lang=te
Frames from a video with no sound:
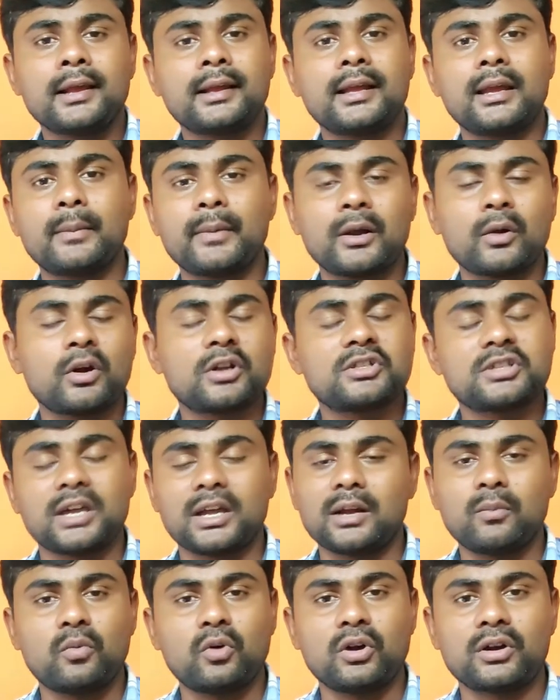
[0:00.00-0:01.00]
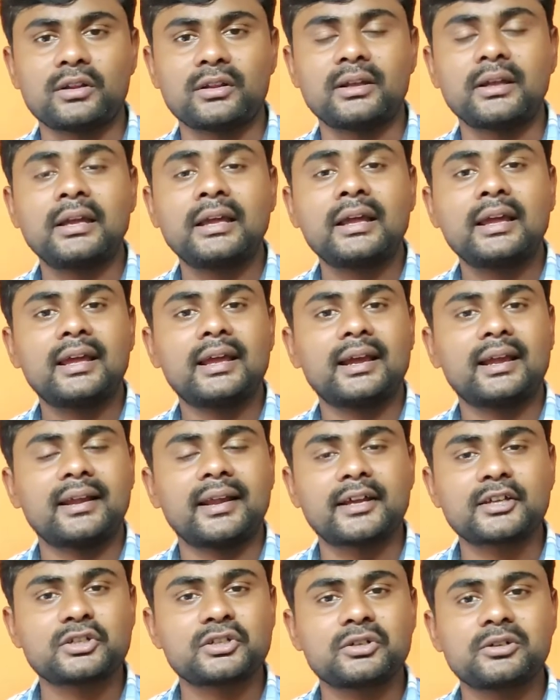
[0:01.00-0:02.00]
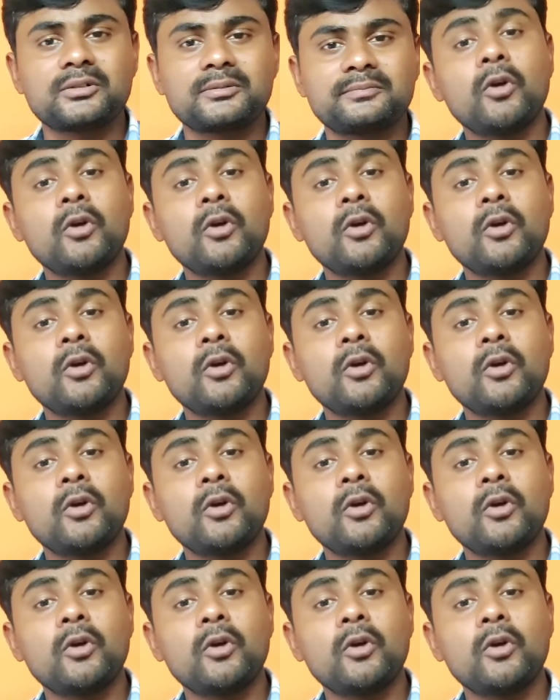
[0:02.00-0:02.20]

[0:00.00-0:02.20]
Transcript: కెమెరా కూడా చాలా బాగుంటుంది ఇంకా నెక్స్ట్